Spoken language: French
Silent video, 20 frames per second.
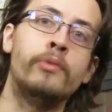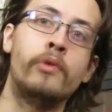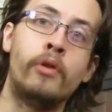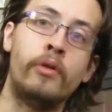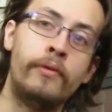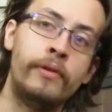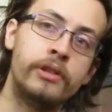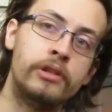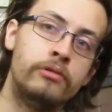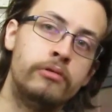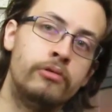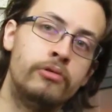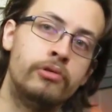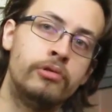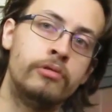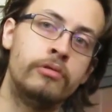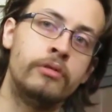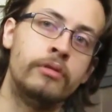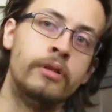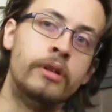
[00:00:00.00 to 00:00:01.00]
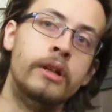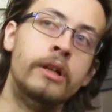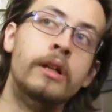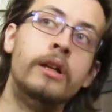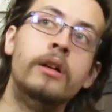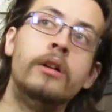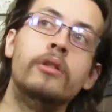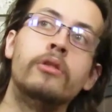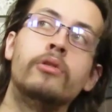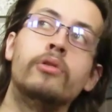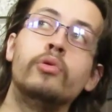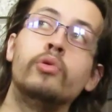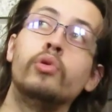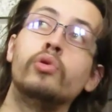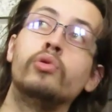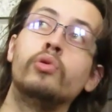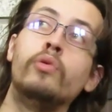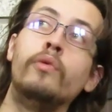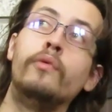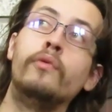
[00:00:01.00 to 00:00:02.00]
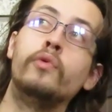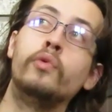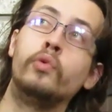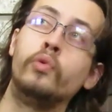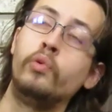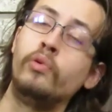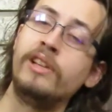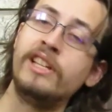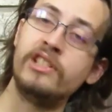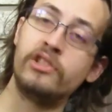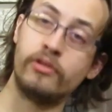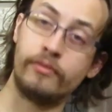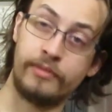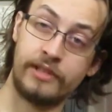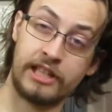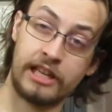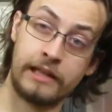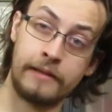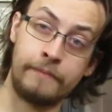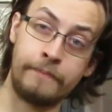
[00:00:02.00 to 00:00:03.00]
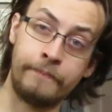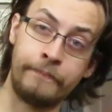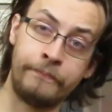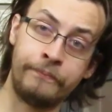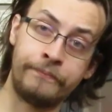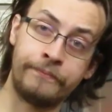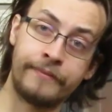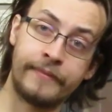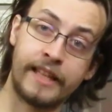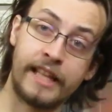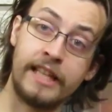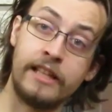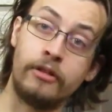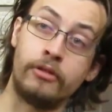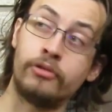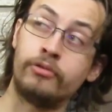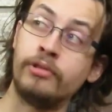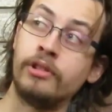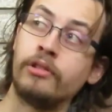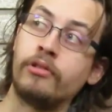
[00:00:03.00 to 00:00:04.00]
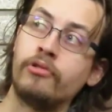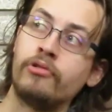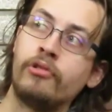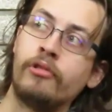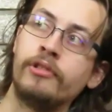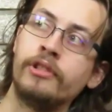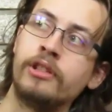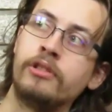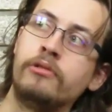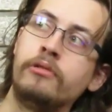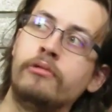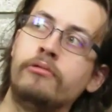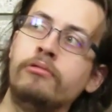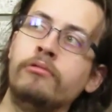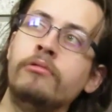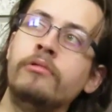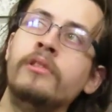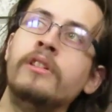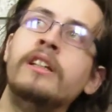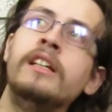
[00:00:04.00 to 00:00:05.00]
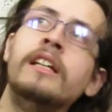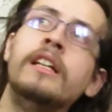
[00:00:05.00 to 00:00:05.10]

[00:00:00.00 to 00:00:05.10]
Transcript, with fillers: je me refasse le jeu, que je trouve tous les objets et ensuite que j'enregistre le tout.